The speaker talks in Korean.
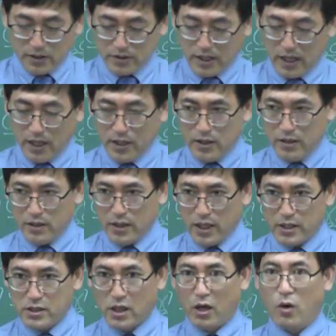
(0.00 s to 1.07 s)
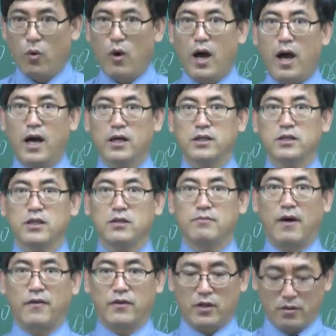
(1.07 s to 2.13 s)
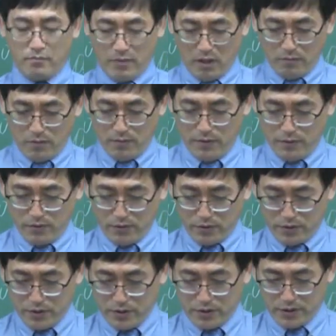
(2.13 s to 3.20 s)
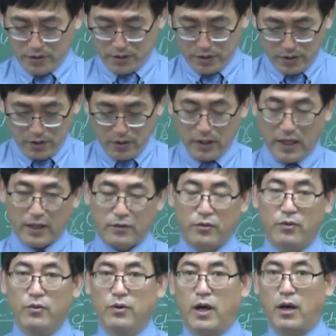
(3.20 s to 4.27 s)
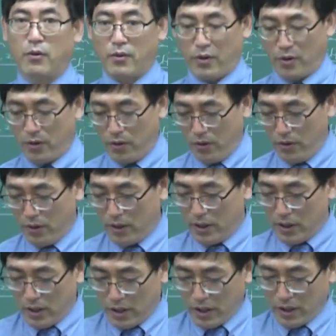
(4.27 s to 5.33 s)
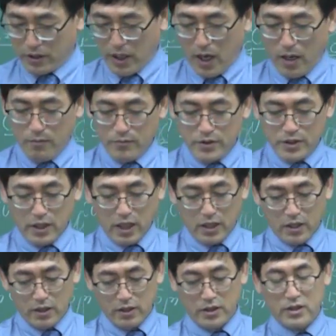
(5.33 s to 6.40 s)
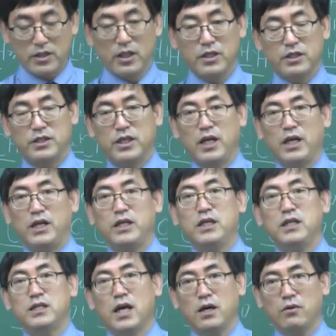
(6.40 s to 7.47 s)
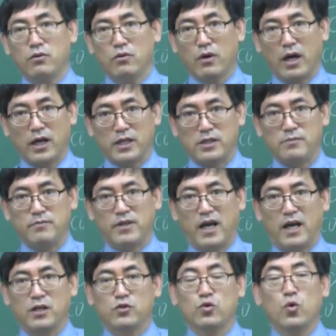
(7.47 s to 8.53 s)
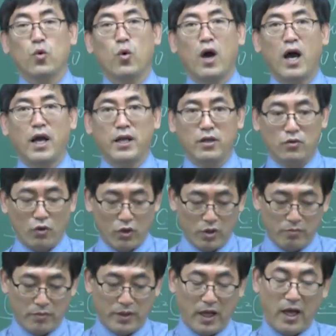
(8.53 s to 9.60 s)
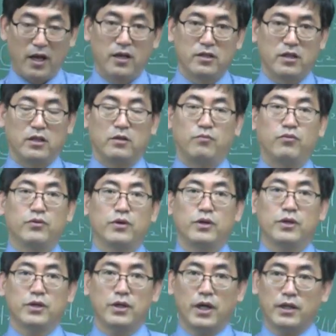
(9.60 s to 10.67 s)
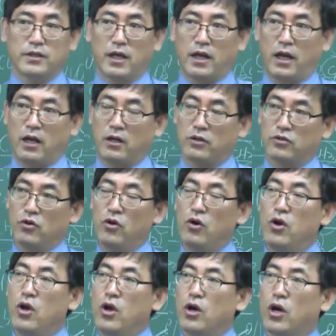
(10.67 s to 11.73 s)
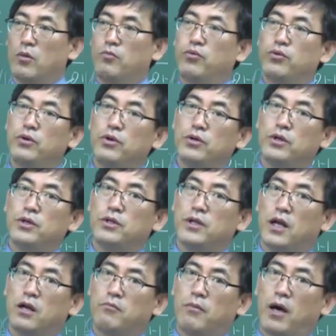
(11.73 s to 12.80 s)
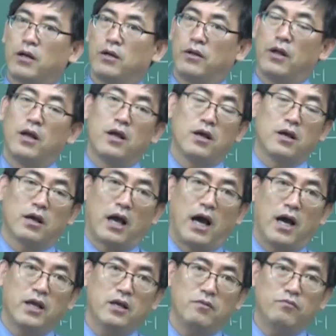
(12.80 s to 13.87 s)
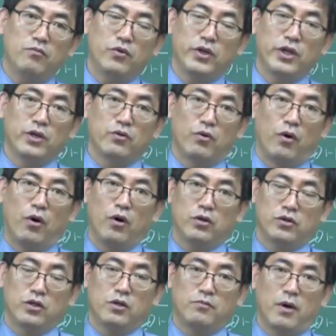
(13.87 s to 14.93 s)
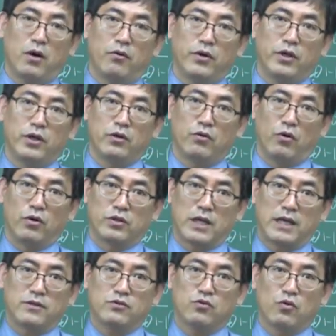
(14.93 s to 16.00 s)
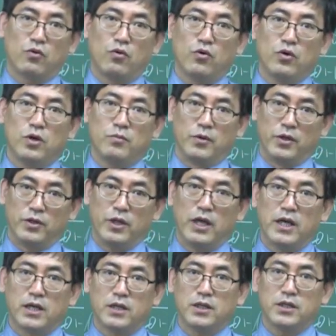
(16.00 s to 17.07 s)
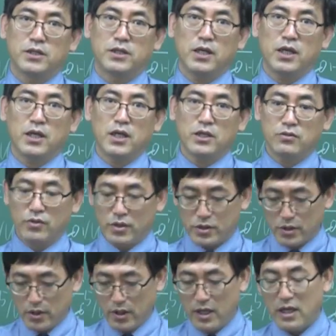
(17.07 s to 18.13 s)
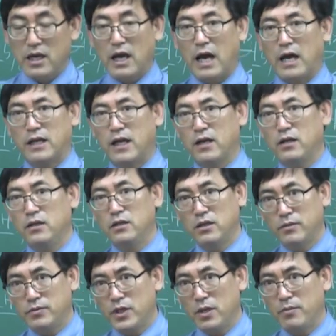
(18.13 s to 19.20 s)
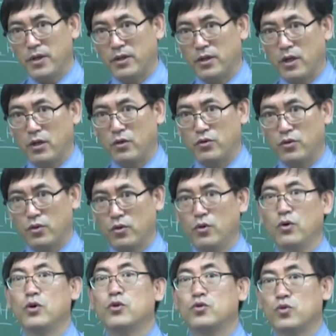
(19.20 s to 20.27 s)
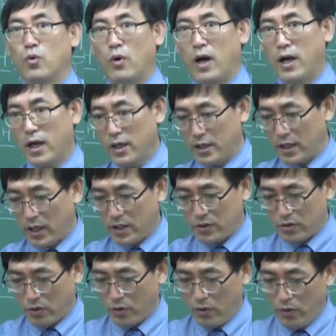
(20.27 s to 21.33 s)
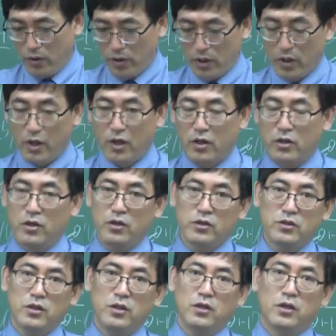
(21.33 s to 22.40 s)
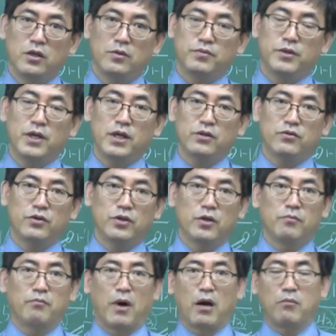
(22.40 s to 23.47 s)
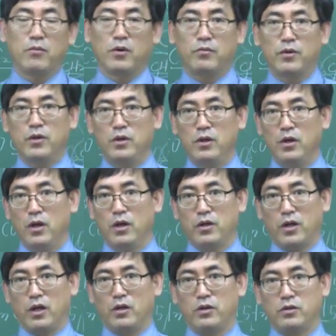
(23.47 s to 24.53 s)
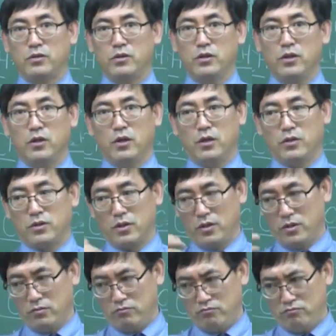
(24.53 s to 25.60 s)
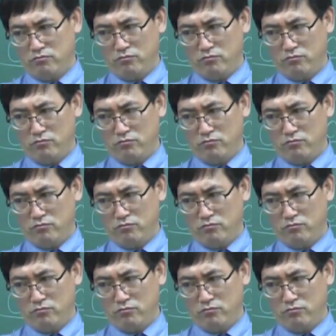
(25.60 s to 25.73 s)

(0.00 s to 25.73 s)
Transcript: 자, 이렇게 해서 화학식을 만드는 방법은 여기서 정리를 하도록 하고요. 예, 다음 시간에는 이제 제2장으로 가겠습니다. 소화이론입니다. 자, 이제 불을 끄겠다라는 거죠. 그러니까 불을 끈다는 말은 가연물이 있고 저마원이 있고 산소 공급은 그 세 개 중에서 하나를 없애면 결론적으로 소화가 되겠죠. 그것을 없앨 수 있는 방법을 예를 들어서 어떤